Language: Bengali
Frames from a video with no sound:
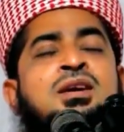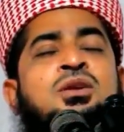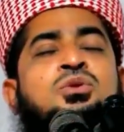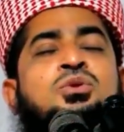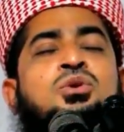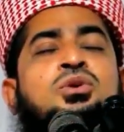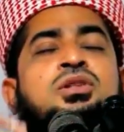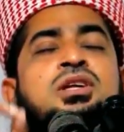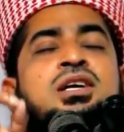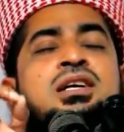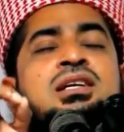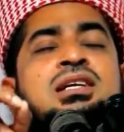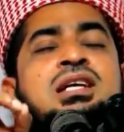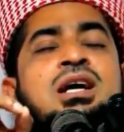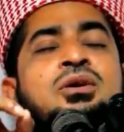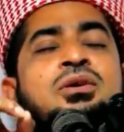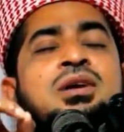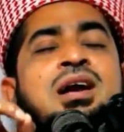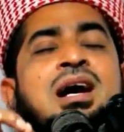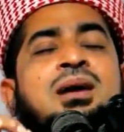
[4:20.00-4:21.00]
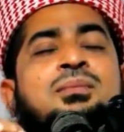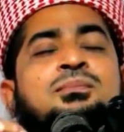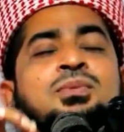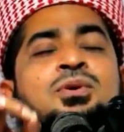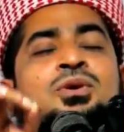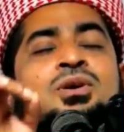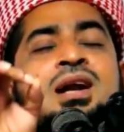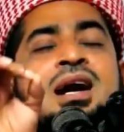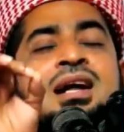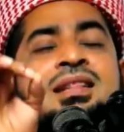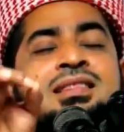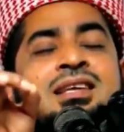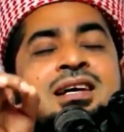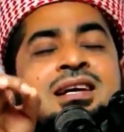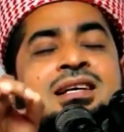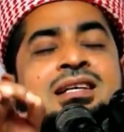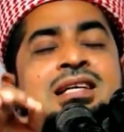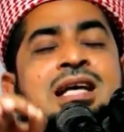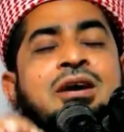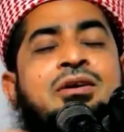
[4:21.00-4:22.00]
তোদেরটাও রাখবো
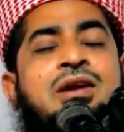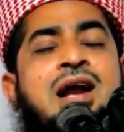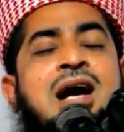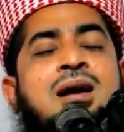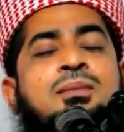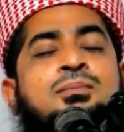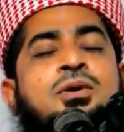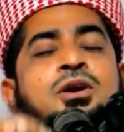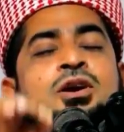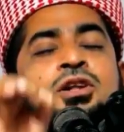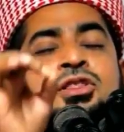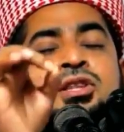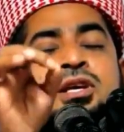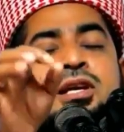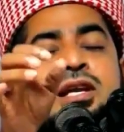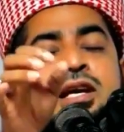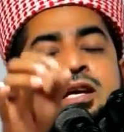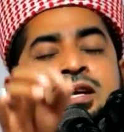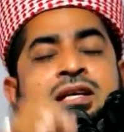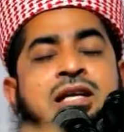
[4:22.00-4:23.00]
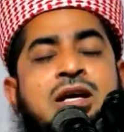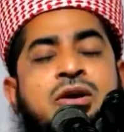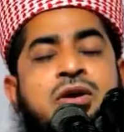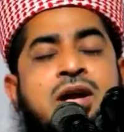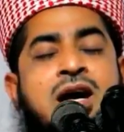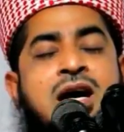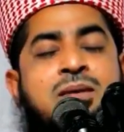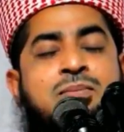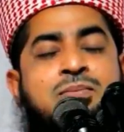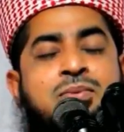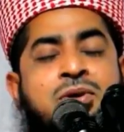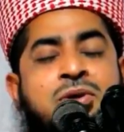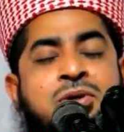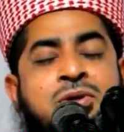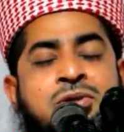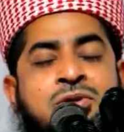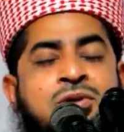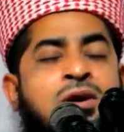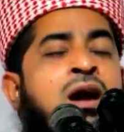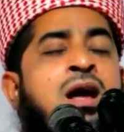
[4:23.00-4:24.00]
রাতেরটাও রাখবো দিনেরটাও রাখবো
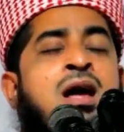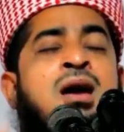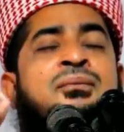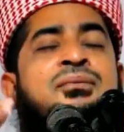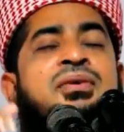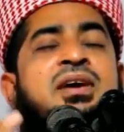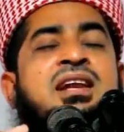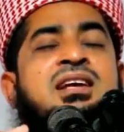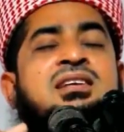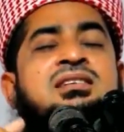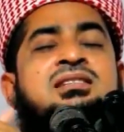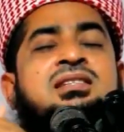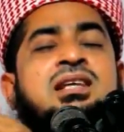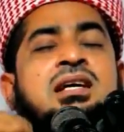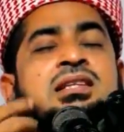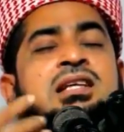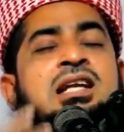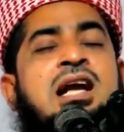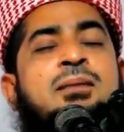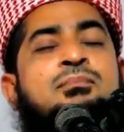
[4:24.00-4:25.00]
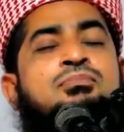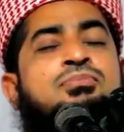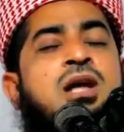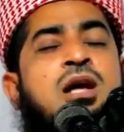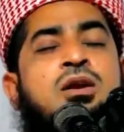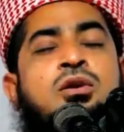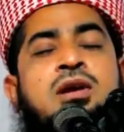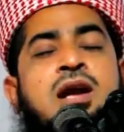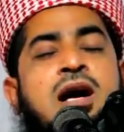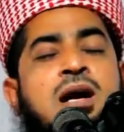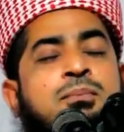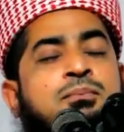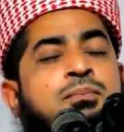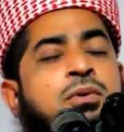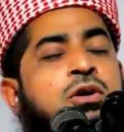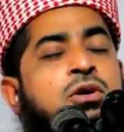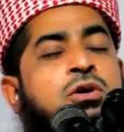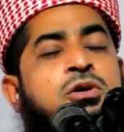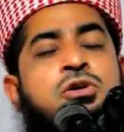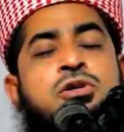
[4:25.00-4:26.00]
ফেরেস্তাদের আবদারও
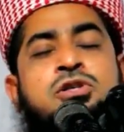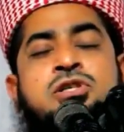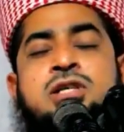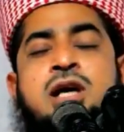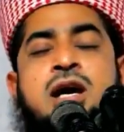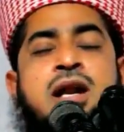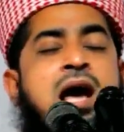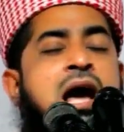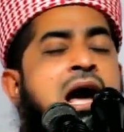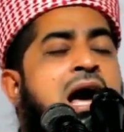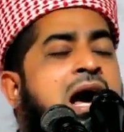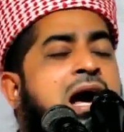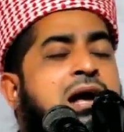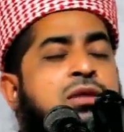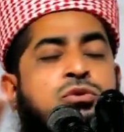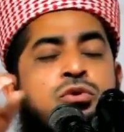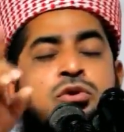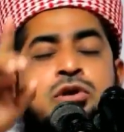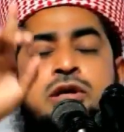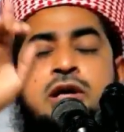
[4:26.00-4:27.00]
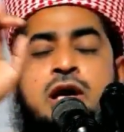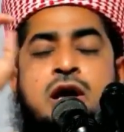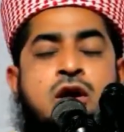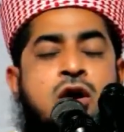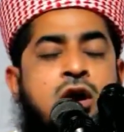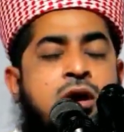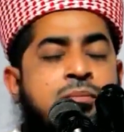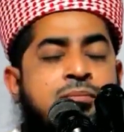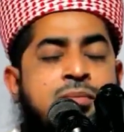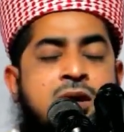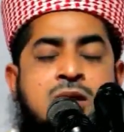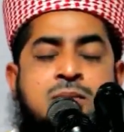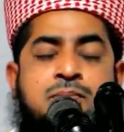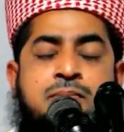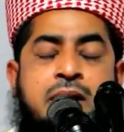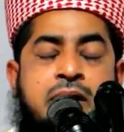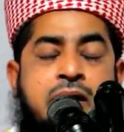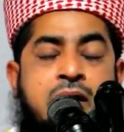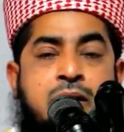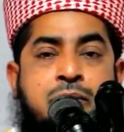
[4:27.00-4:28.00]
রাখবো সারা দুনিয়া রহমত
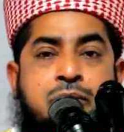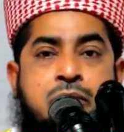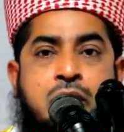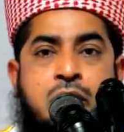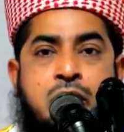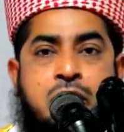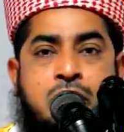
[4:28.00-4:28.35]
বানাবো